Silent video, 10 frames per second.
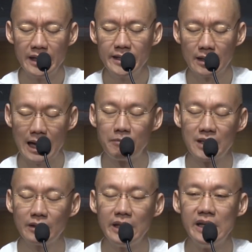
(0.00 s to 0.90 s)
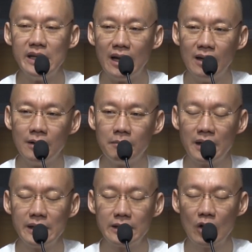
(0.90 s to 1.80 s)
อนิจกรรมสักทีเนี่ย
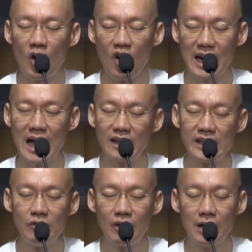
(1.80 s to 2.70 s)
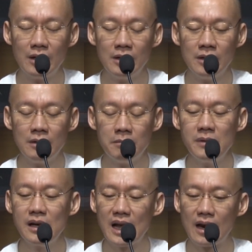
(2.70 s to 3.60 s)
บางทีเจ้าของร่างก็คิดว่า
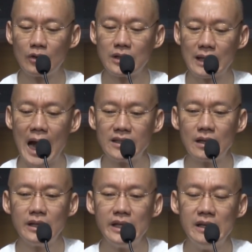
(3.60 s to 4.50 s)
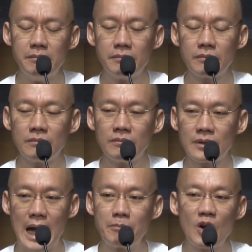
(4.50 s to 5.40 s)
เมื่อไหร่เราจะตายสักที
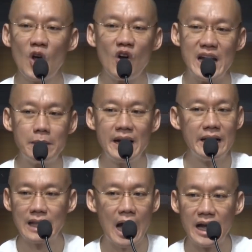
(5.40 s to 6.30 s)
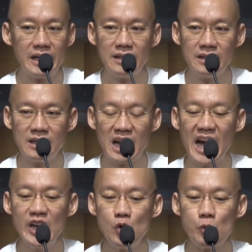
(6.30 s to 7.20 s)
กรรมเขาหล่อเลี้ยง ไม่ให้ตาย
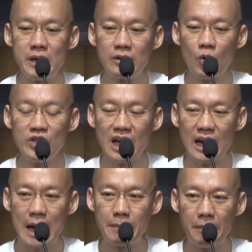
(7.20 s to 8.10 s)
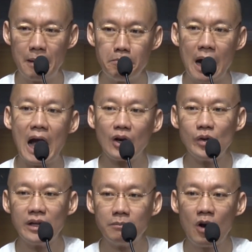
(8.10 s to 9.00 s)
ให้อยู่เป็นคนชรา แบบลำบาก
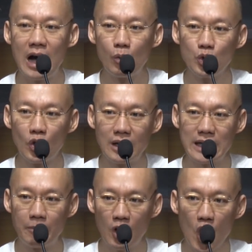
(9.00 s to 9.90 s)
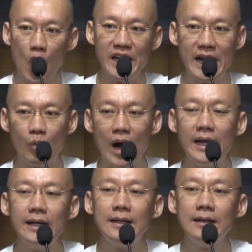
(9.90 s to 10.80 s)
ด้วย เพราะอากุศลกรรมเขาหล่อ เลี้ยง
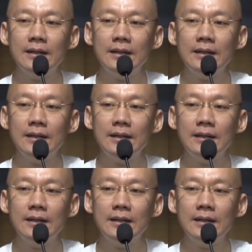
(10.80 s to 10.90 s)
ไว้